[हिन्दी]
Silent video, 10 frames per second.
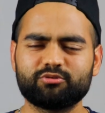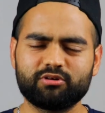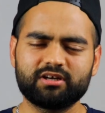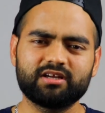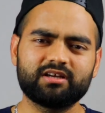एक दो
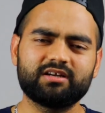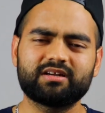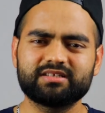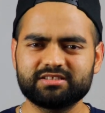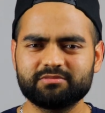घंटे की
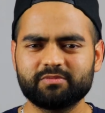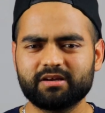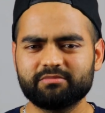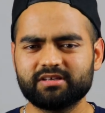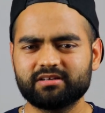ट्रांजिट
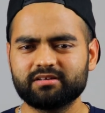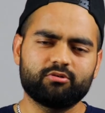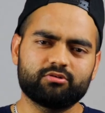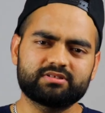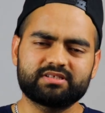का भी है
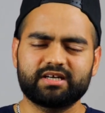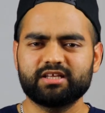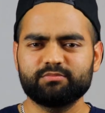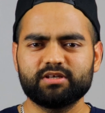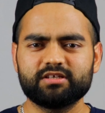और
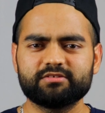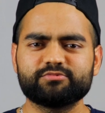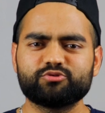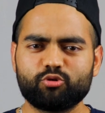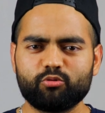स्टार्टिंग
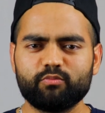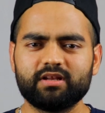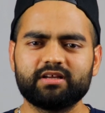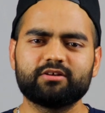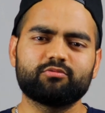में जॉब
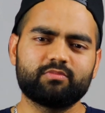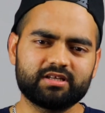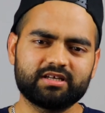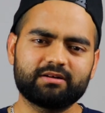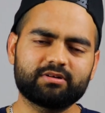मिल गई तो
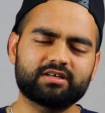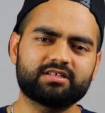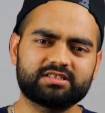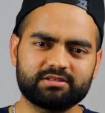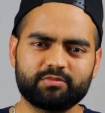बढ़िया आपका
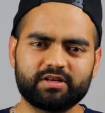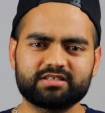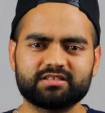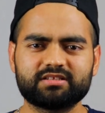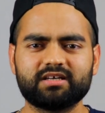खर्चा भी बढ़िया
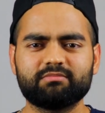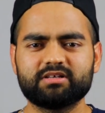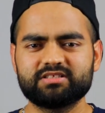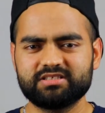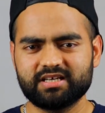चलता है
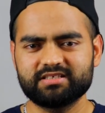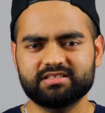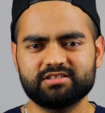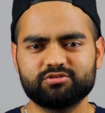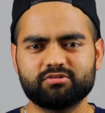आपका
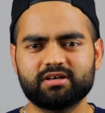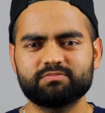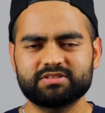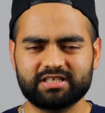जी जो है आप